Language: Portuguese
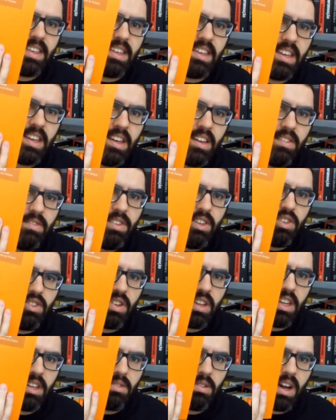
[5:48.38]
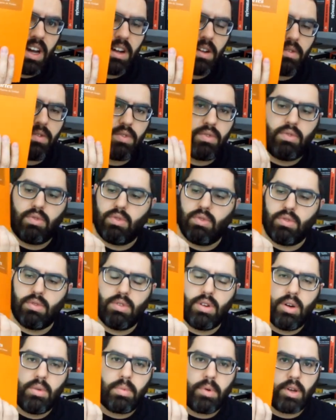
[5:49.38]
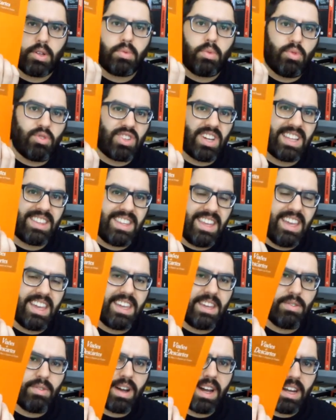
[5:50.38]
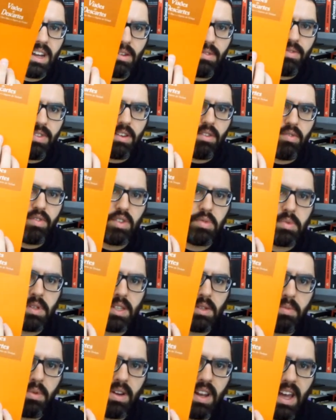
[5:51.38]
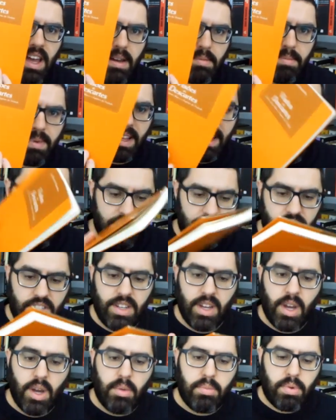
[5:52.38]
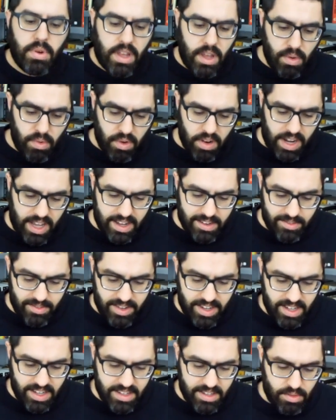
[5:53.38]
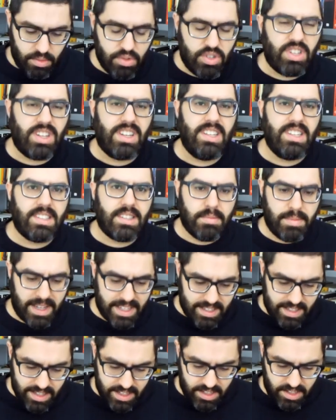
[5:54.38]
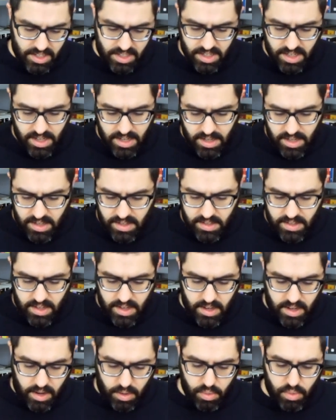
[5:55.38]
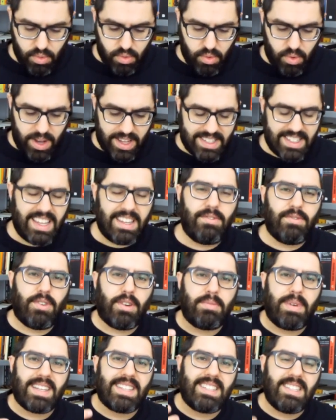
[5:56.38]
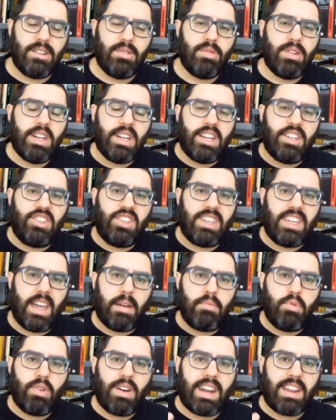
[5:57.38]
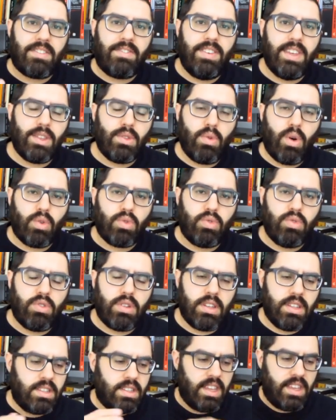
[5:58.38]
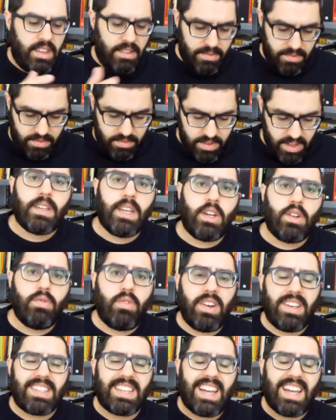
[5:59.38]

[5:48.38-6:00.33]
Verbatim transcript: ter vídeo aqui no canal no futuro próximo, ou já tem aqui no canal, fica o vídeo para você explorar a playlist, porque o Olavo ele utiliza bastante o, essa informação de que a biografia do autor ele tem. Eu não vou